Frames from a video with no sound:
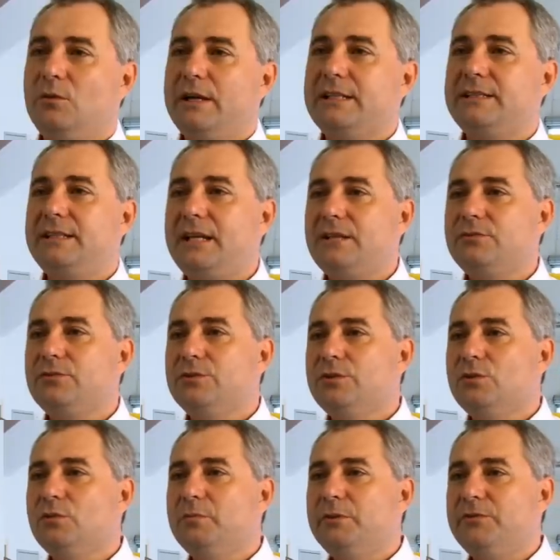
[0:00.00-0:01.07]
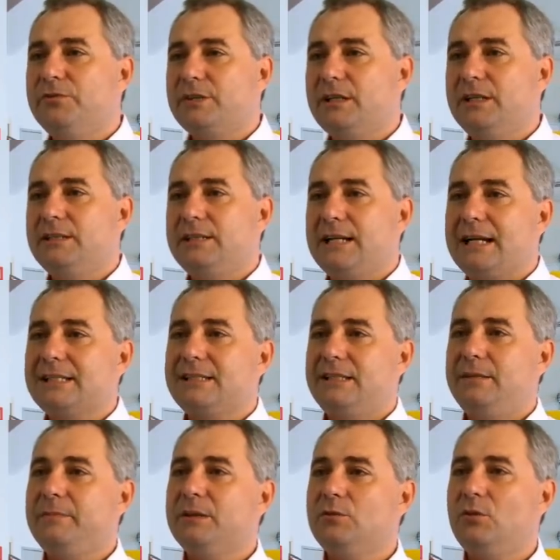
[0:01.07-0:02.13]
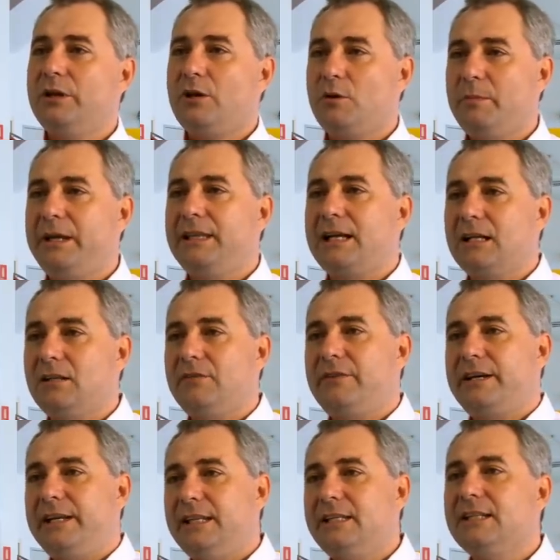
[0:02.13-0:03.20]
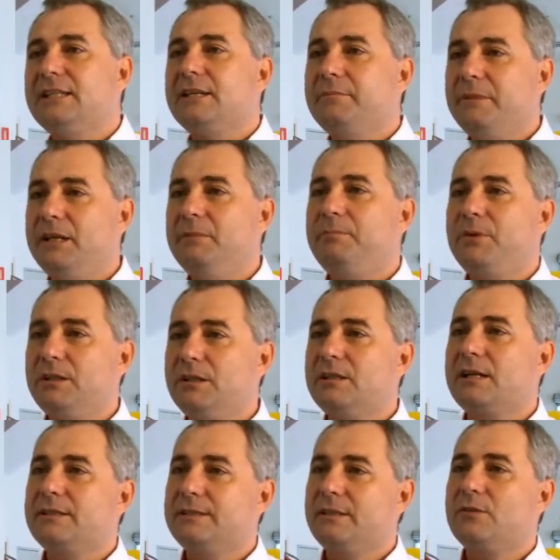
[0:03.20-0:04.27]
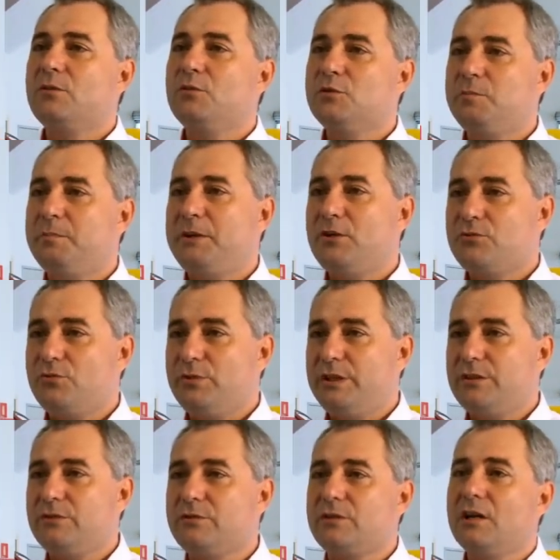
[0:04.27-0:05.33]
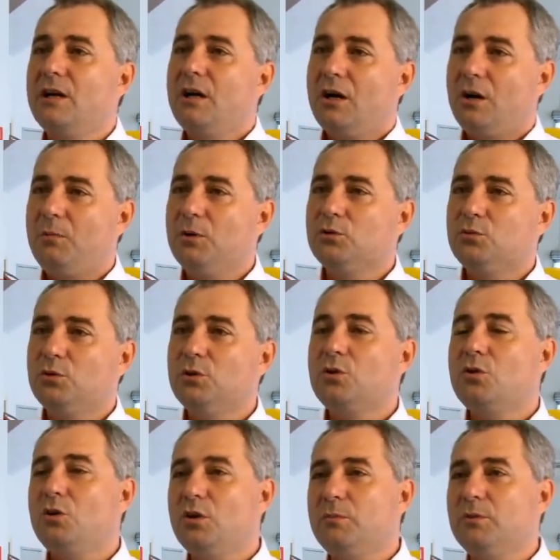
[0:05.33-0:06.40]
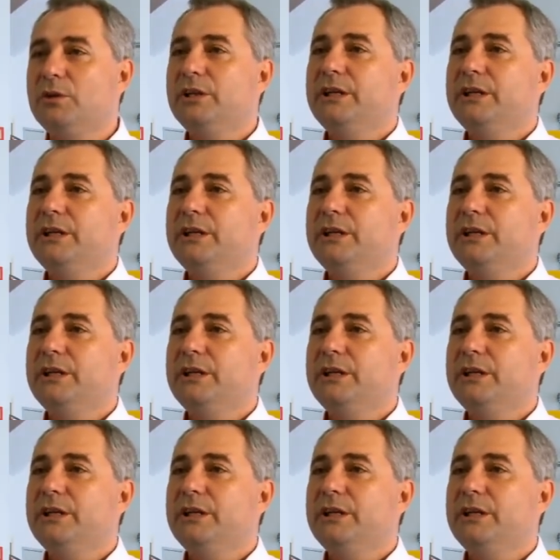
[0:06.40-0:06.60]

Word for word: O excesso de lubrificante acima do recomendado na vareta também pode trazer alguns prejuízos ao motor, como